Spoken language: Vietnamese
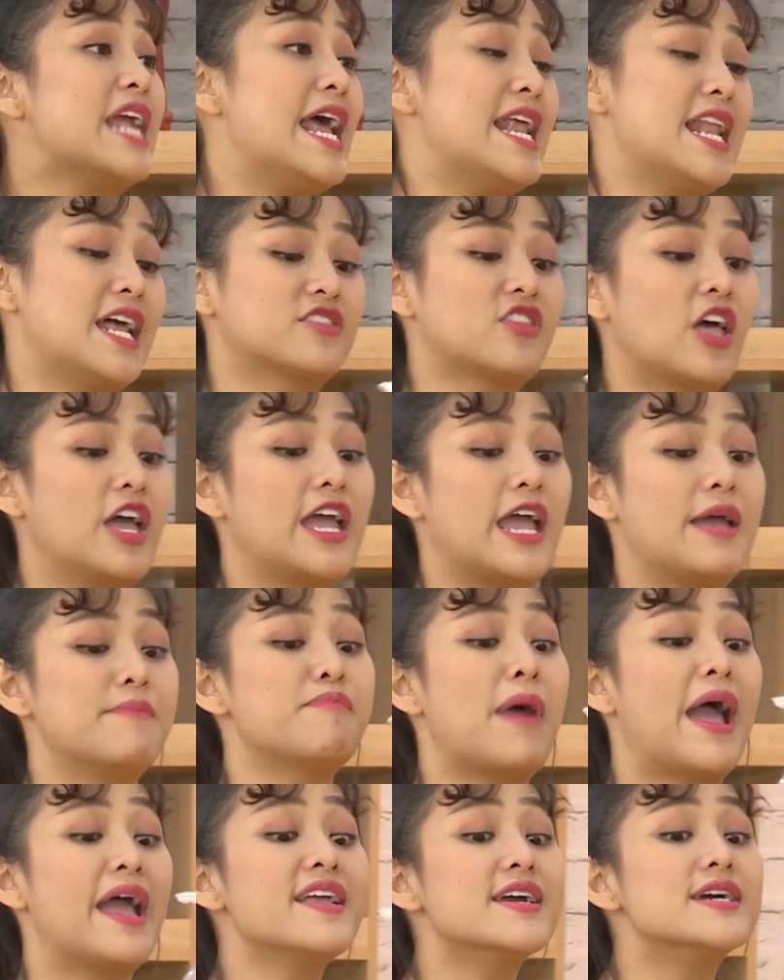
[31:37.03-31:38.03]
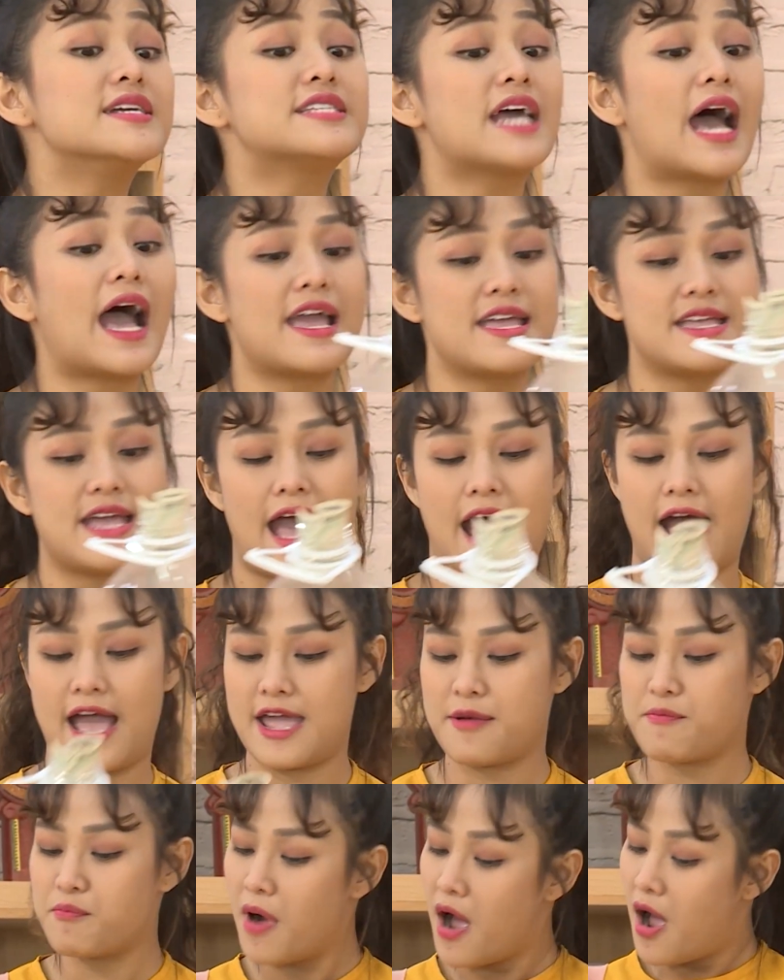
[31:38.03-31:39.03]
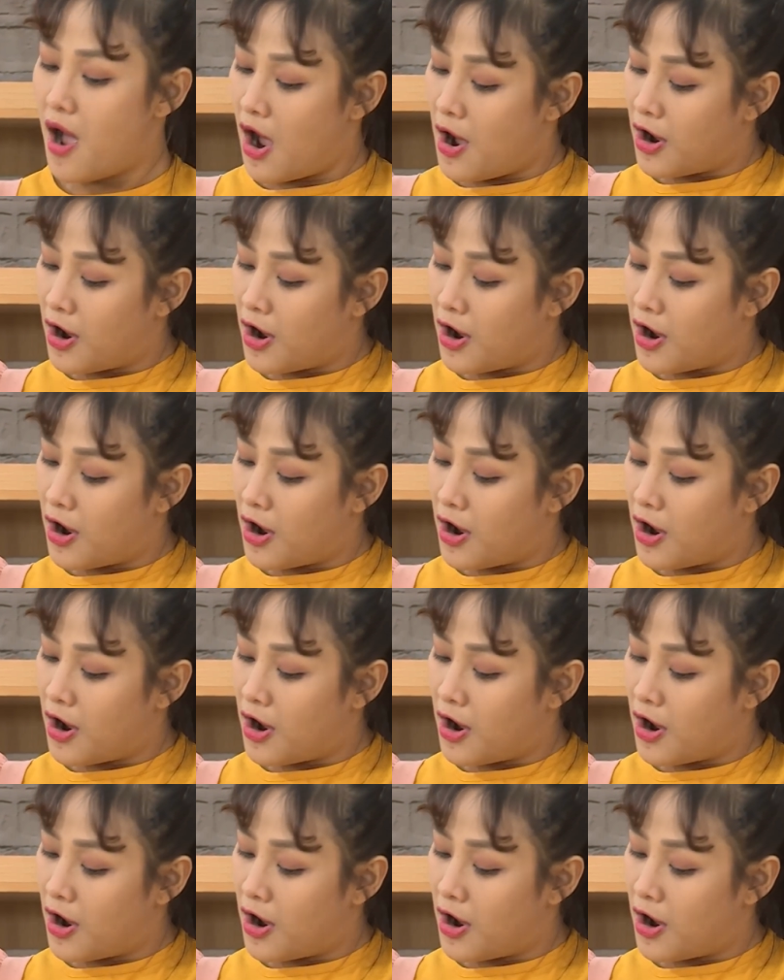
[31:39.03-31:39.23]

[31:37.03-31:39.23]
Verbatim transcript: Đây là tiền em bán ve chai và em